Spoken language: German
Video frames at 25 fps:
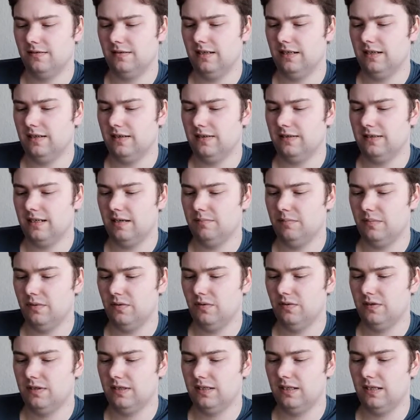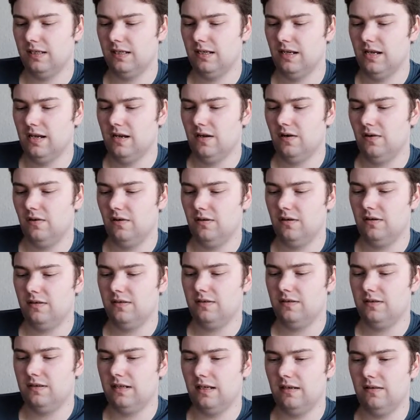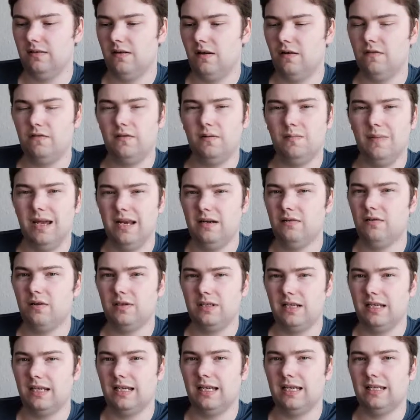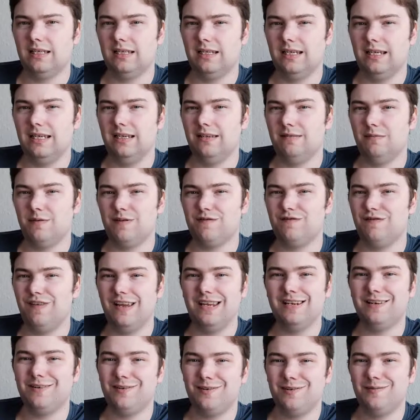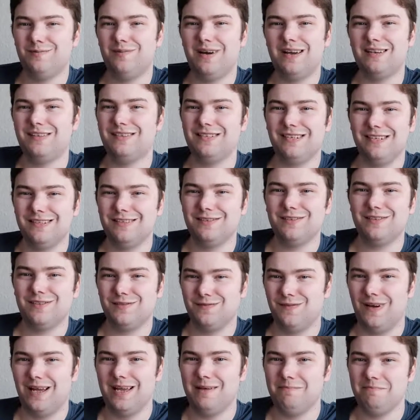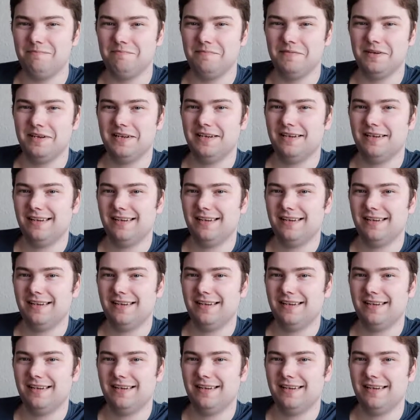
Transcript: längere Zeit benutzt hat und dann auf einem Android-Gerät geht, man fängt automatisch an zu swipen